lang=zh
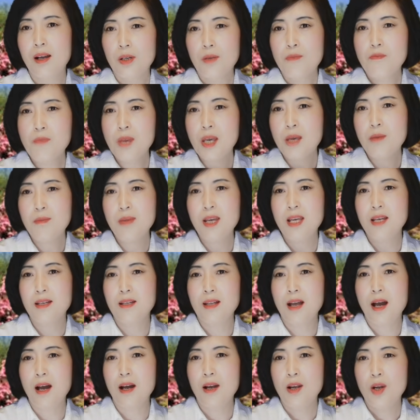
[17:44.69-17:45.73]
秘密
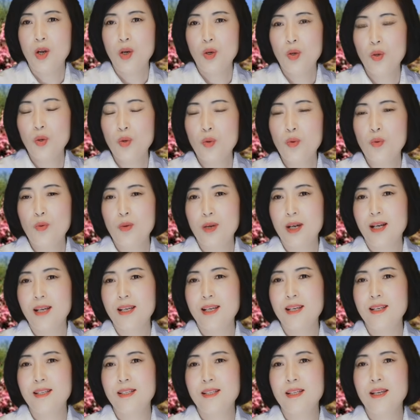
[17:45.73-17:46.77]
的录了
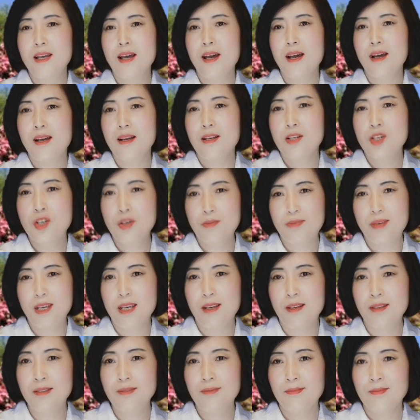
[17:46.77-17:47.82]
一些视
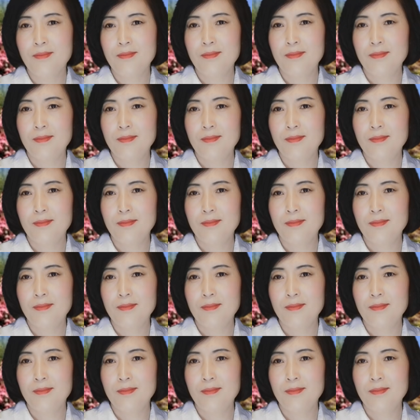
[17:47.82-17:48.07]
频。